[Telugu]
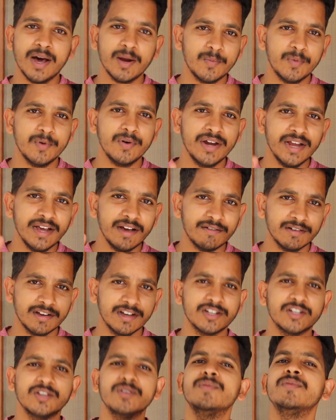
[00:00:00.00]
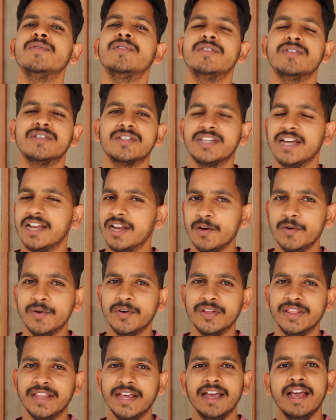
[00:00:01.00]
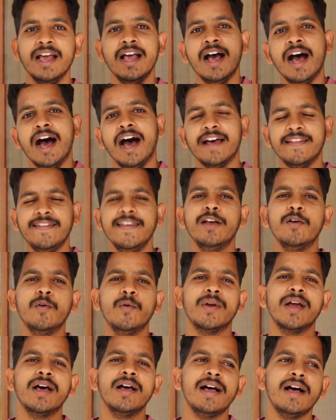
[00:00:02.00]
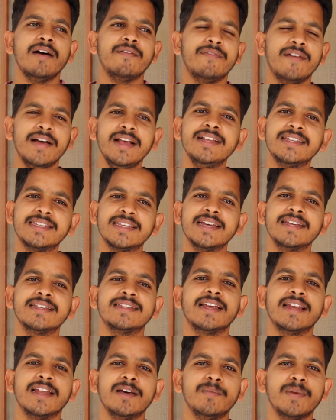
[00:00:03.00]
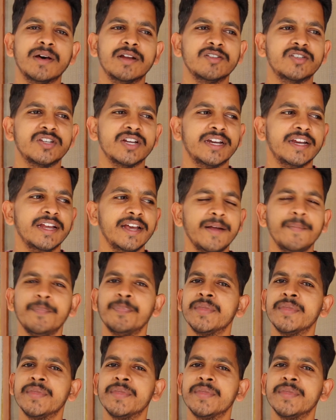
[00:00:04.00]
మార్పు ఉండే అవకాశం చాలా ఉంటుంది అది కూడా ఆ ఫైల్ సైజ్ ఎలా మారచ్చు అంటే